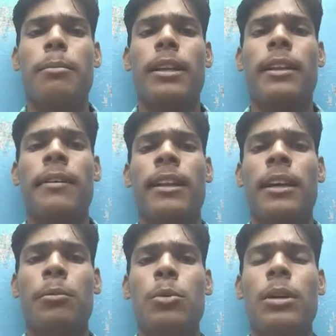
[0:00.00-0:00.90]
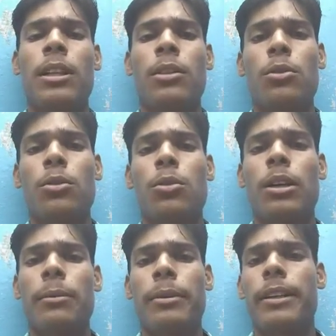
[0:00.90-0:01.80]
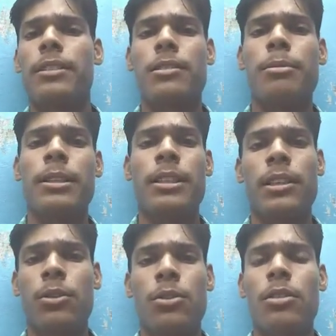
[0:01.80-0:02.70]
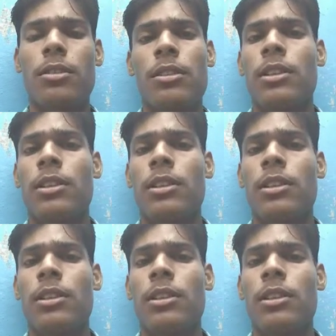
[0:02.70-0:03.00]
मिलने वाला है मोबाइल तो आप एड्रेस भेजें और